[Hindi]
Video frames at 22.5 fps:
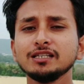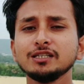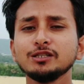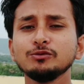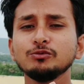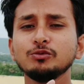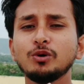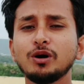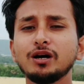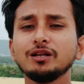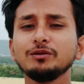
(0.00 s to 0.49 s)
कि
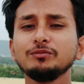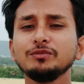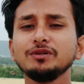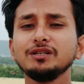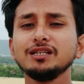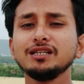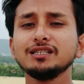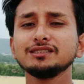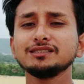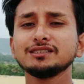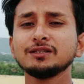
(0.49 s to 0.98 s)
वन
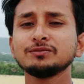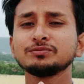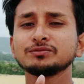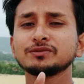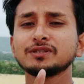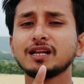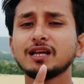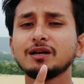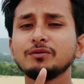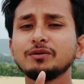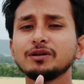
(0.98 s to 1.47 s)
मिलियन
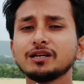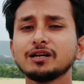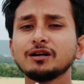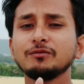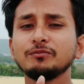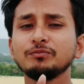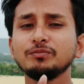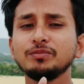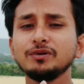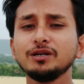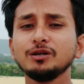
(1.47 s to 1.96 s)
सब्सक्राइबर
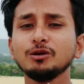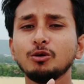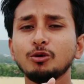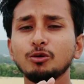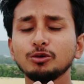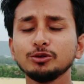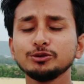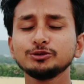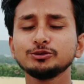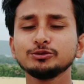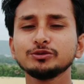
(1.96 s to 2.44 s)
कंप्लीट
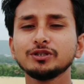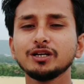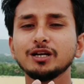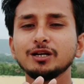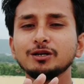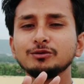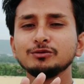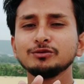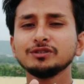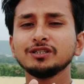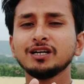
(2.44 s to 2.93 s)
हो चुका है
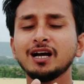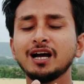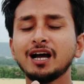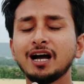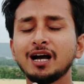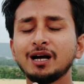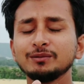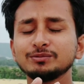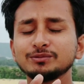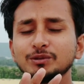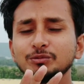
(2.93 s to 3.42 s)
उनका
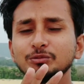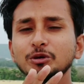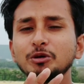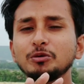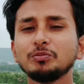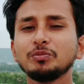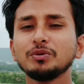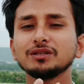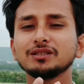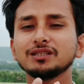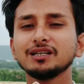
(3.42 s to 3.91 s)
आप सबको
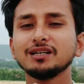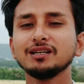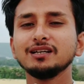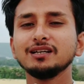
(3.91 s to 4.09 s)
पता